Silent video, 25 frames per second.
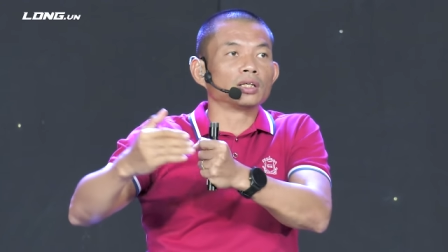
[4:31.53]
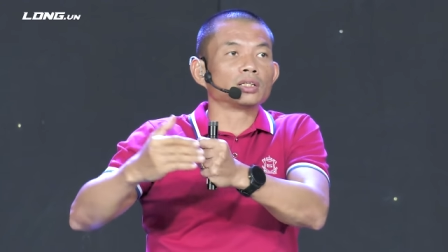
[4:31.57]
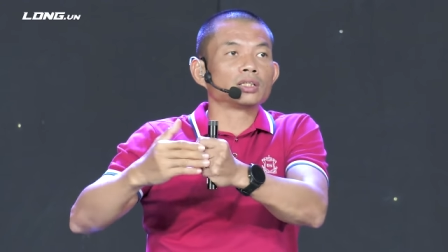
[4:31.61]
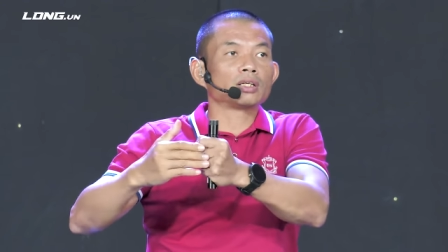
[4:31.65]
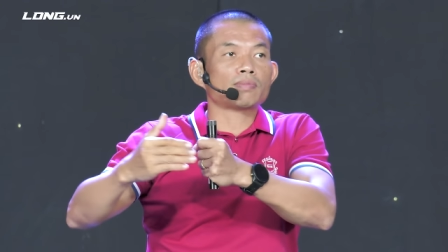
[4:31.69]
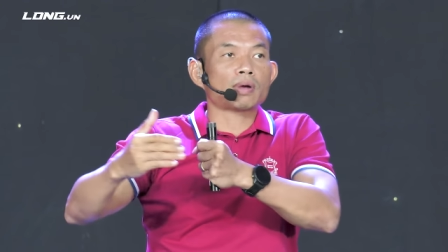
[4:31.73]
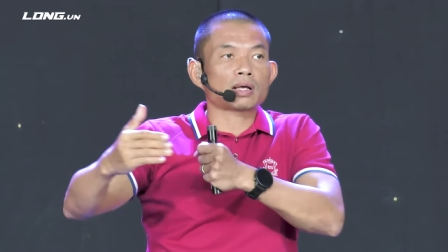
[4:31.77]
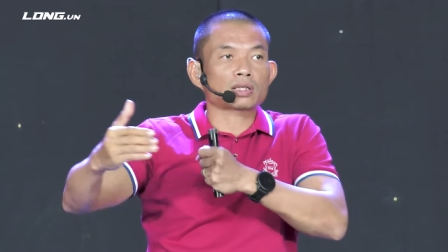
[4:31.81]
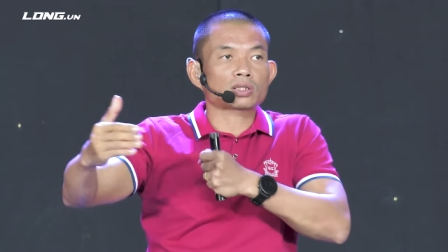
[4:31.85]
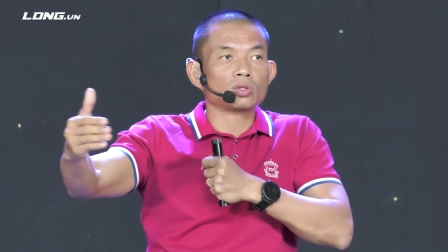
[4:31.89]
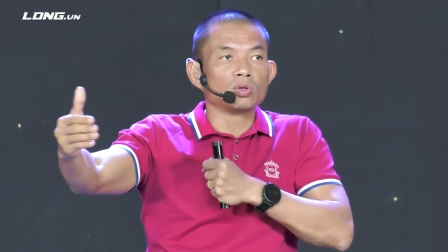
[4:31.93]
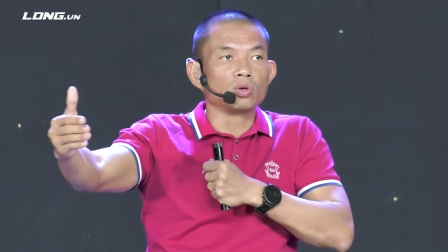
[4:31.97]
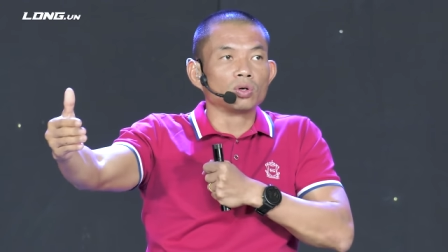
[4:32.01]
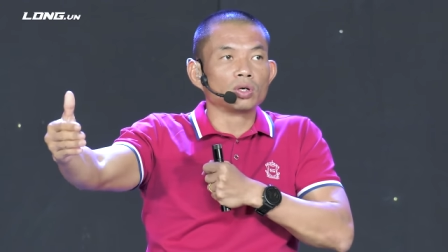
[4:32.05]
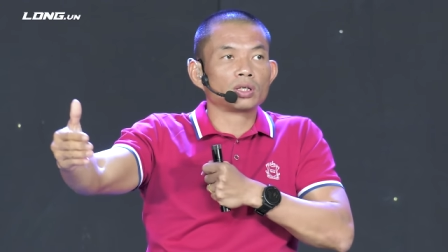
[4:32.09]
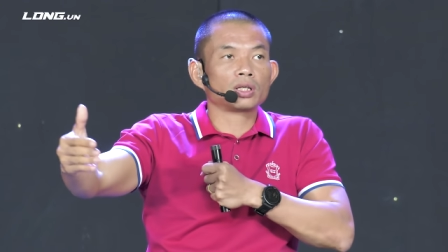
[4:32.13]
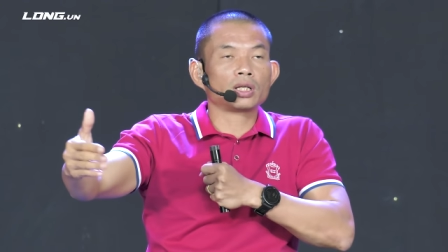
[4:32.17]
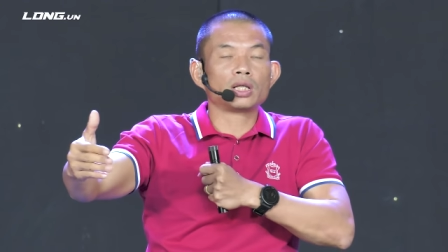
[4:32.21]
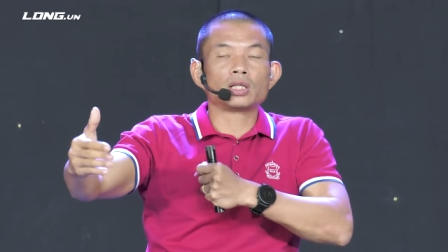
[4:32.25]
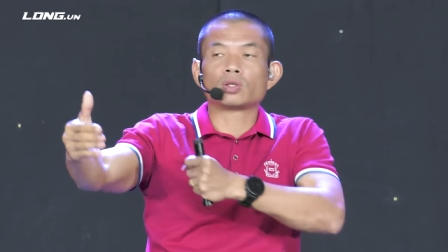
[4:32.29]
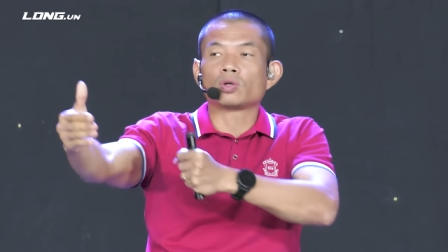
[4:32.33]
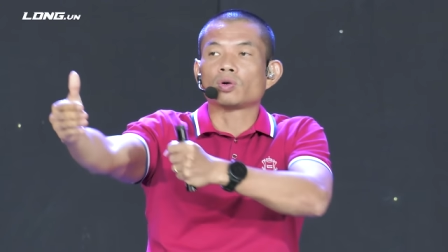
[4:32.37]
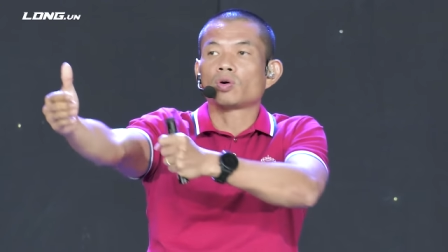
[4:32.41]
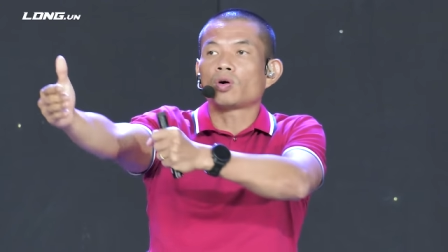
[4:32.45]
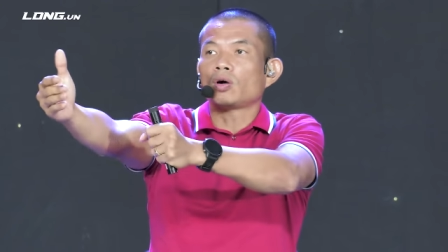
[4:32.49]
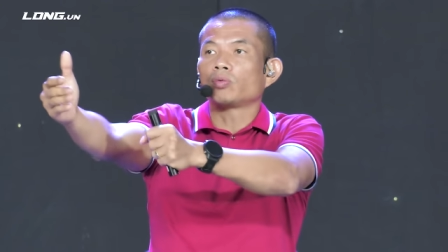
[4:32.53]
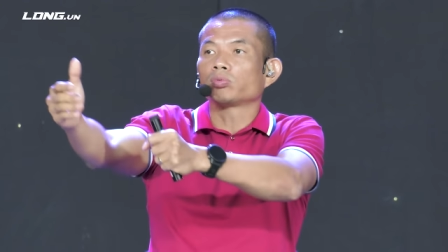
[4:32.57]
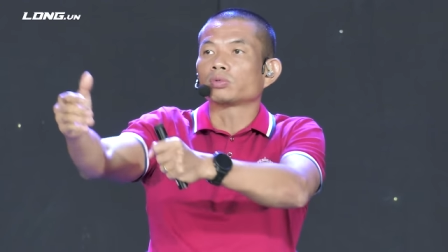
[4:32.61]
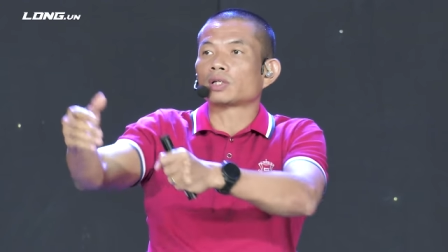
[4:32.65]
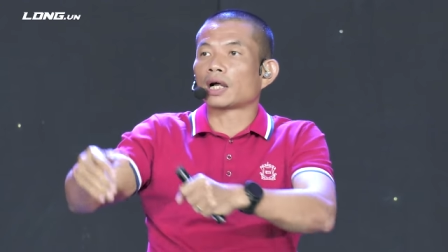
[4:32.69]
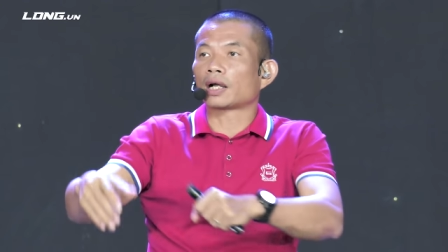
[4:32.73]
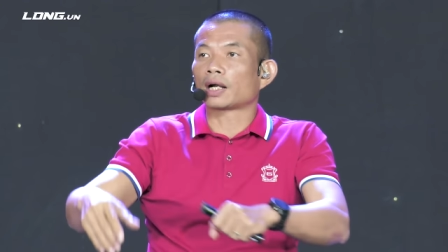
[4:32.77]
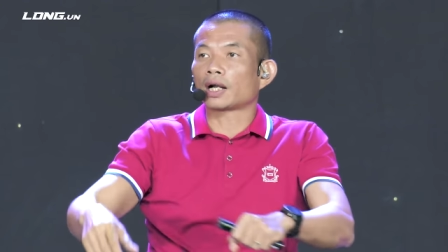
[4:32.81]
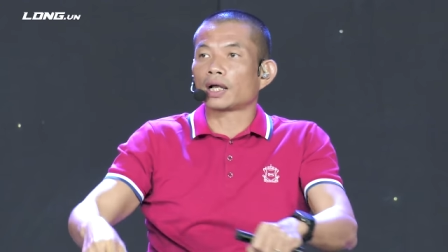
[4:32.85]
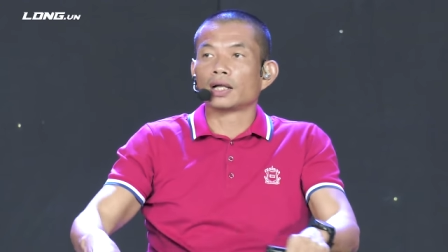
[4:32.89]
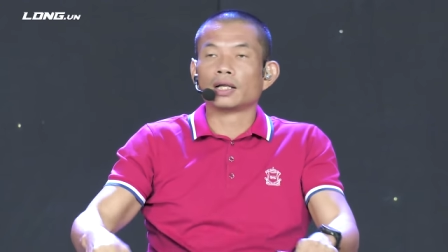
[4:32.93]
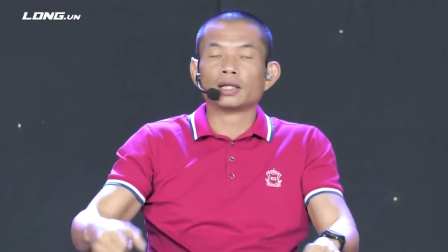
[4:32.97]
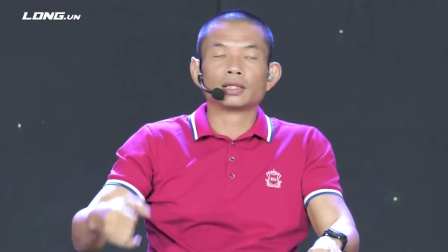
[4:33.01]
trên mạng xã hội nên tôi gọi ông
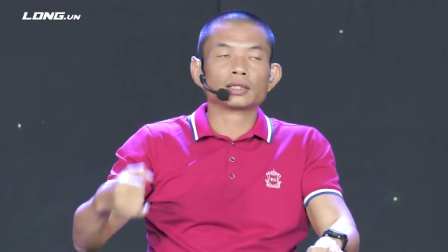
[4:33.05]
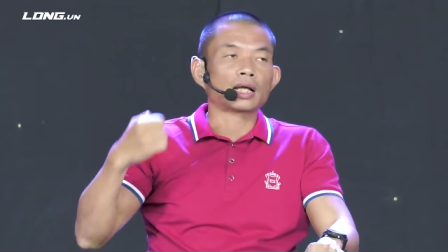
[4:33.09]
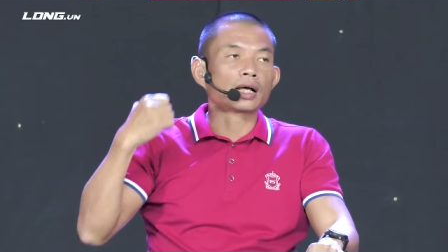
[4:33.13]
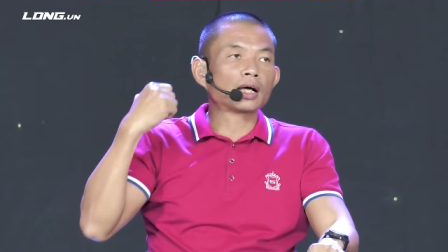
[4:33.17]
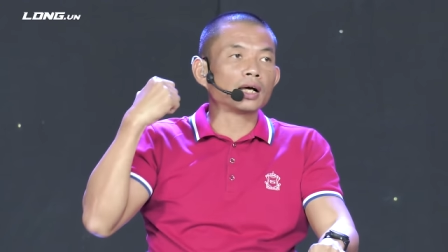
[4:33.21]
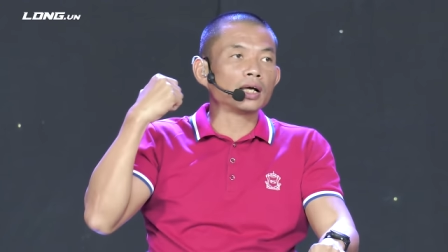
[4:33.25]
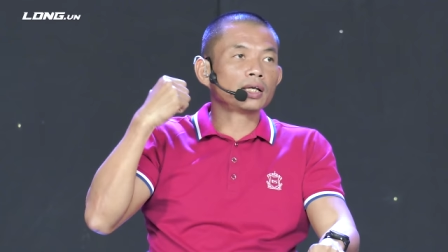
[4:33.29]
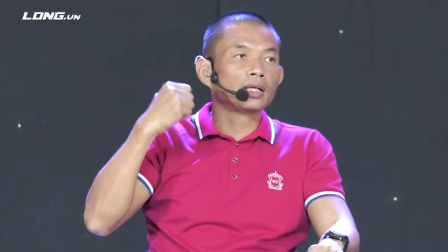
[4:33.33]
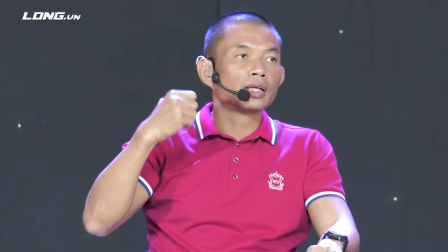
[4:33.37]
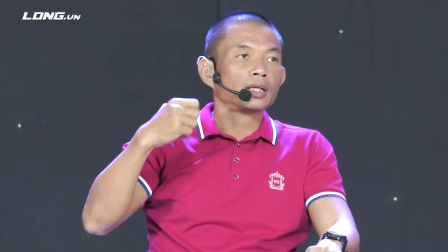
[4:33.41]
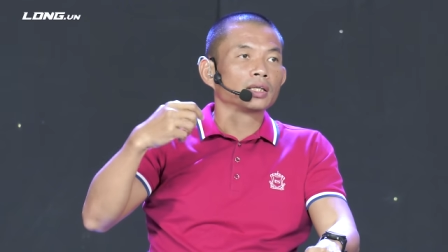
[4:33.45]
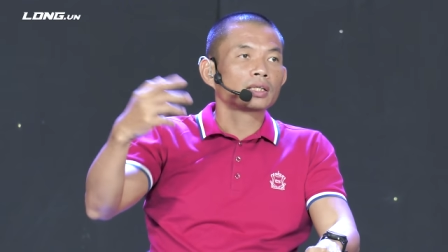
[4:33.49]
Thắng là Thắng ơi